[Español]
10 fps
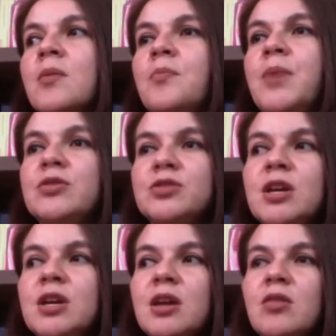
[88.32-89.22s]
pero
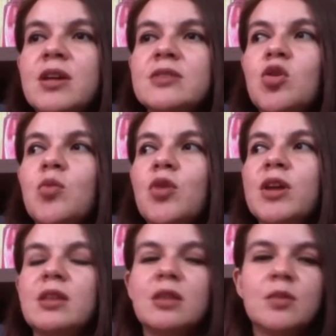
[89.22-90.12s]
sí creo que es como que
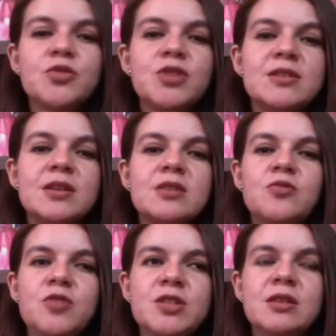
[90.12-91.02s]
tenemos que ser
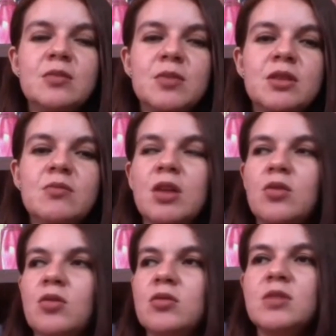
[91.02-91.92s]
suficientemente
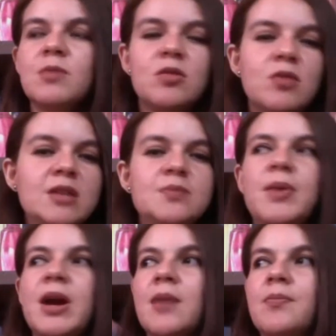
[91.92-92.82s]
maduros y maduras
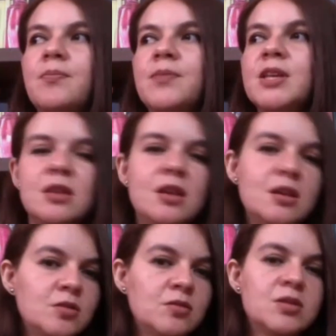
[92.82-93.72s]
para decidir
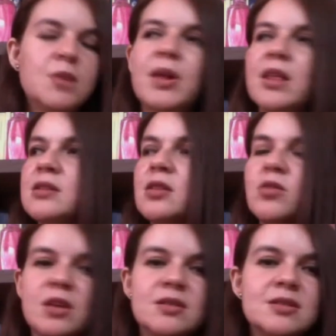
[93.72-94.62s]
eso, o sea, para decir,
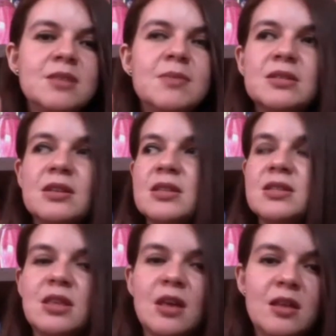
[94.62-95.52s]
oye, si mis
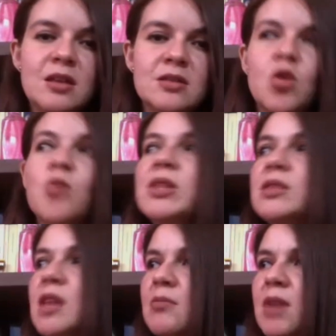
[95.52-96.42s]
necesidades o mi
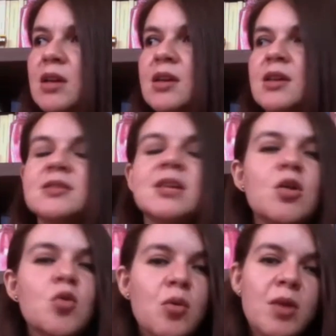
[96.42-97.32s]
tema se
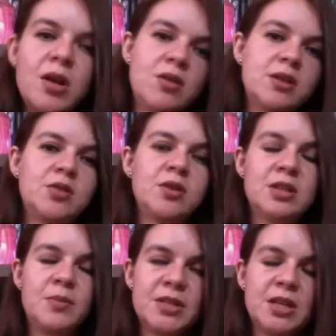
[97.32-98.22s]
cubre con esto que
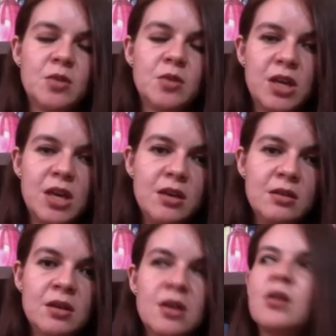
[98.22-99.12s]
está pasando aquí,
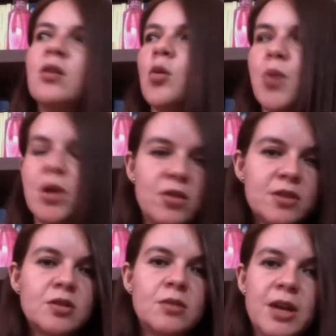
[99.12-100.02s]
lo puedo
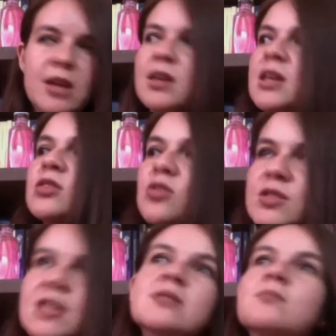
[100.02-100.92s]
resolver y
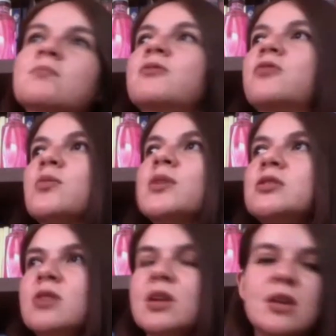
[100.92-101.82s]
entonces mi
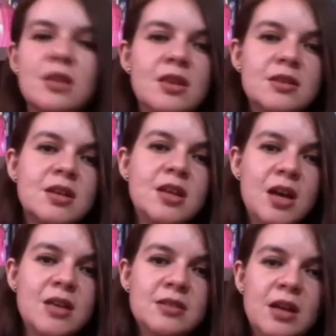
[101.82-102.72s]
formación añadida
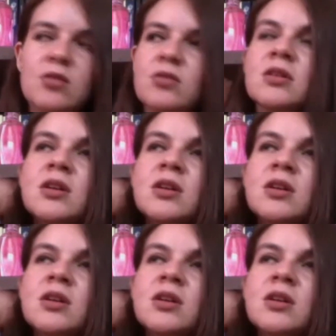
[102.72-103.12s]
sería esta, ¿no?